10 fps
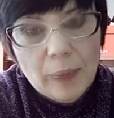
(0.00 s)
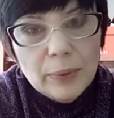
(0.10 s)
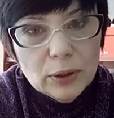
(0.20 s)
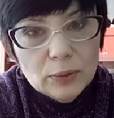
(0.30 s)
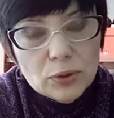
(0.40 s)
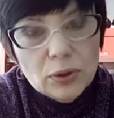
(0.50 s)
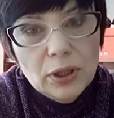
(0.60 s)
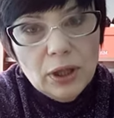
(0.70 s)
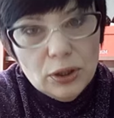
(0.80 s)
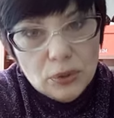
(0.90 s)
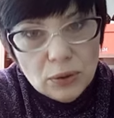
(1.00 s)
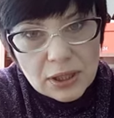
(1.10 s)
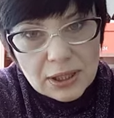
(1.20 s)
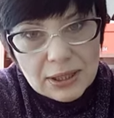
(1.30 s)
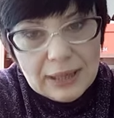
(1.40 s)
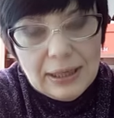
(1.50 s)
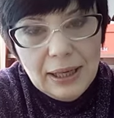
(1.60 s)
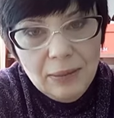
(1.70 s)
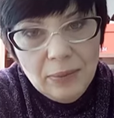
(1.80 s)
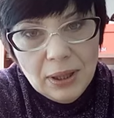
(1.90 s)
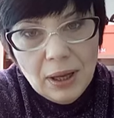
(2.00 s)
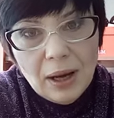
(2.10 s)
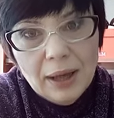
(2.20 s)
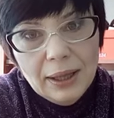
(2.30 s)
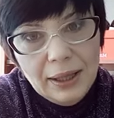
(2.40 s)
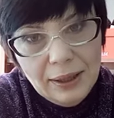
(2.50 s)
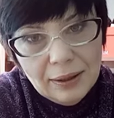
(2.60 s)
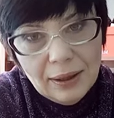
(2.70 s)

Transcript: потому что я хочу рассказать именно о них,